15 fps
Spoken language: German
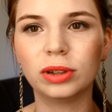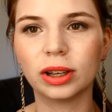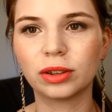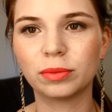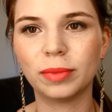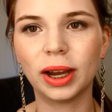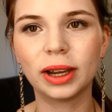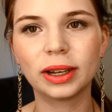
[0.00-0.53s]
Also
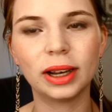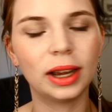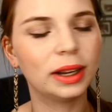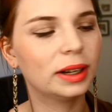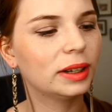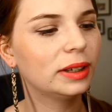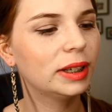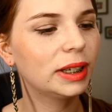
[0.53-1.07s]
macht
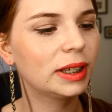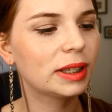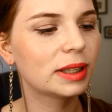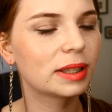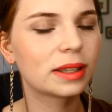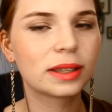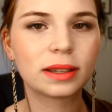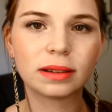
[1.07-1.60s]
leider nichts.